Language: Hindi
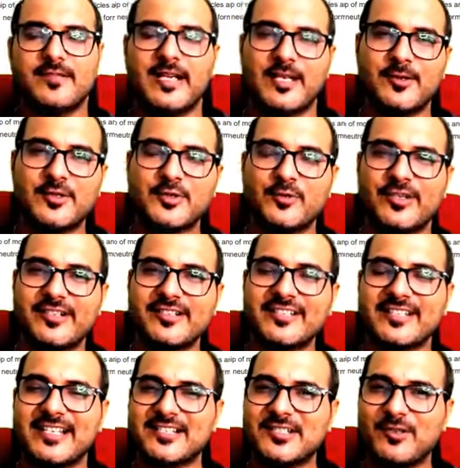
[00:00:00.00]
हेलो स्टूडेंट्स
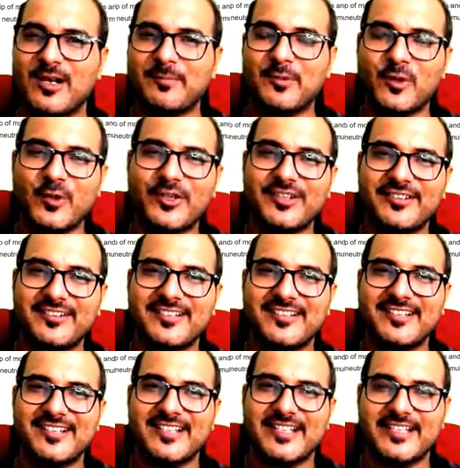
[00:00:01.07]
कैसे हो आप लोग
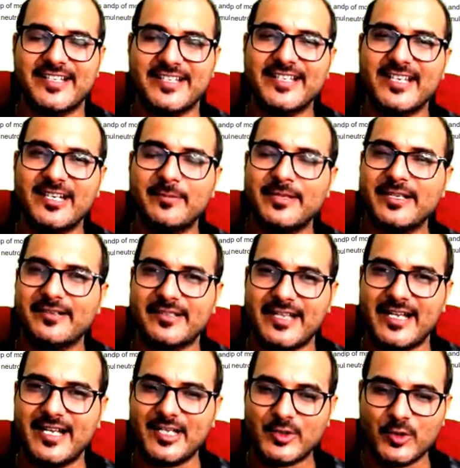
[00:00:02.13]
देखिए अभी
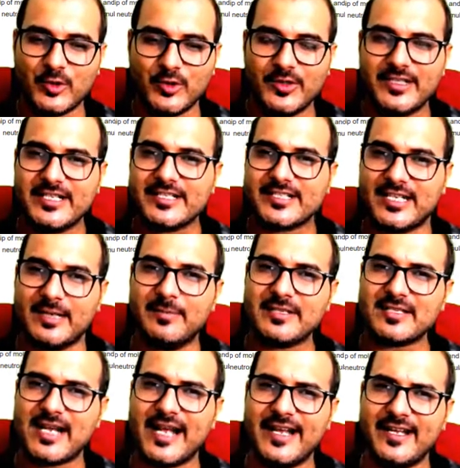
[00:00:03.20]
नया जो
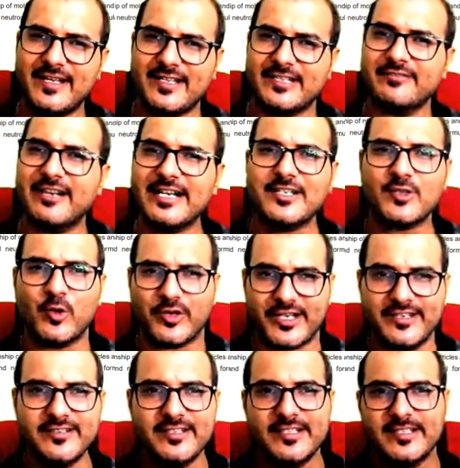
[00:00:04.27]
सिलेबस आया है रिवाइज होके
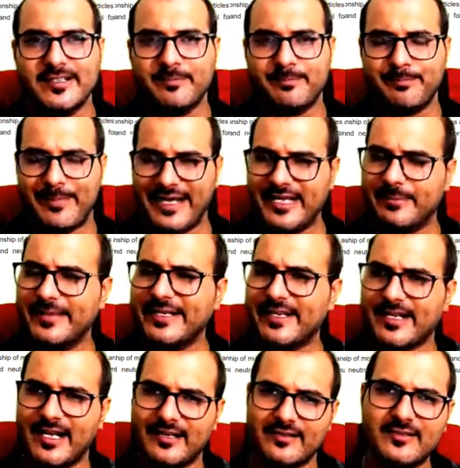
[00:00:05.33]
पैंडेमिक के
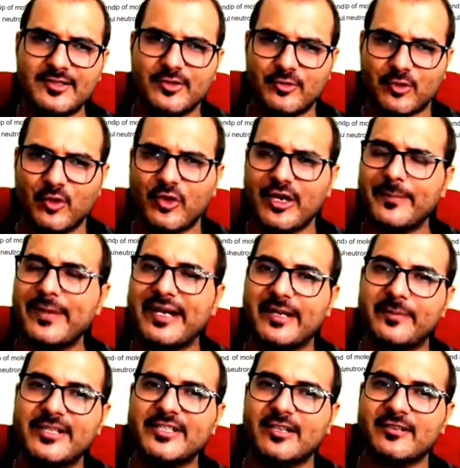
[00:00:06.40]
कारण जो कोरोना
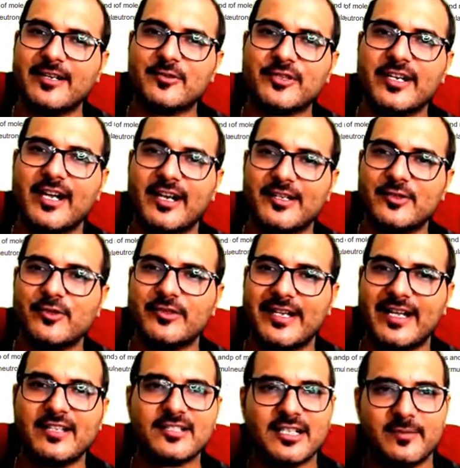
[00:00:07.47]
पैंडेमिक चल रहा है उसके कारण जो
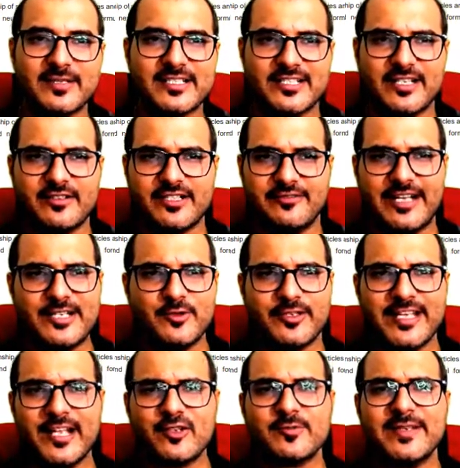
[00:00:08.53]
नया सिलेबस रिवाइज हो
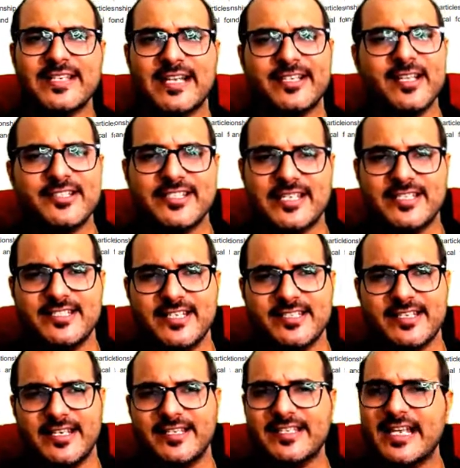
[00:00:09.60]
आया है उसमें क्या क्या चेंजेज
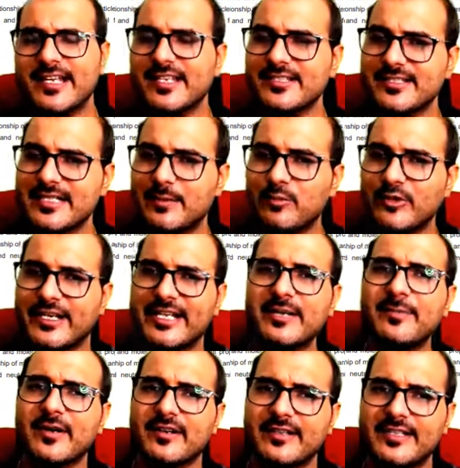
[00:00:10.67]
हैं क्या क्या चीज़ें आपको नहीं
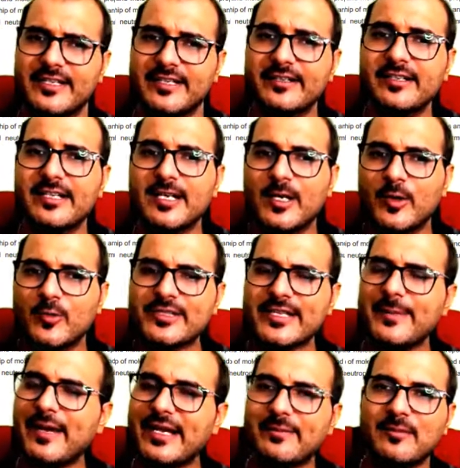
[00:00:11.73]
पढ़नी है
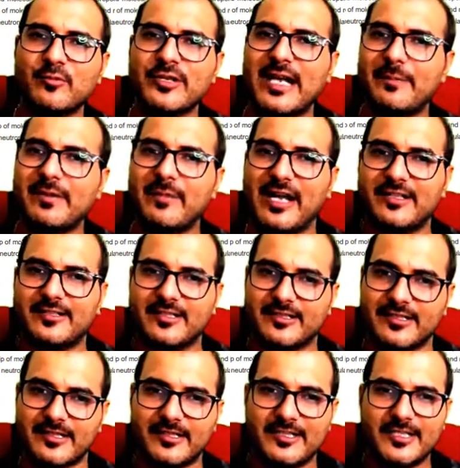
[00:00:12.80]
उसके बारे में हम लोग यहाँ पे बात कर
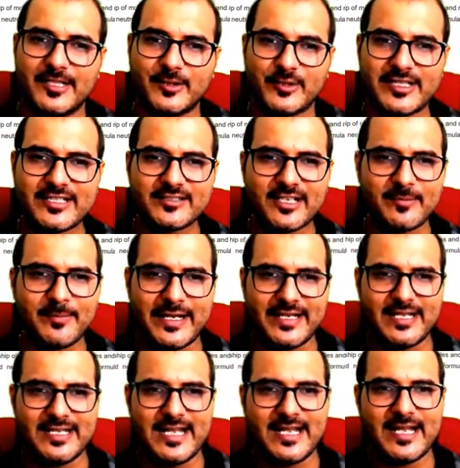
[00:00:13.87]
रहे हैं तो इस तरफ मैंने
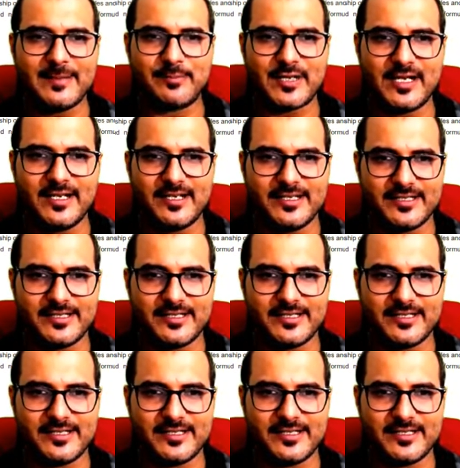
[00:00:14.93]
लिया है आपका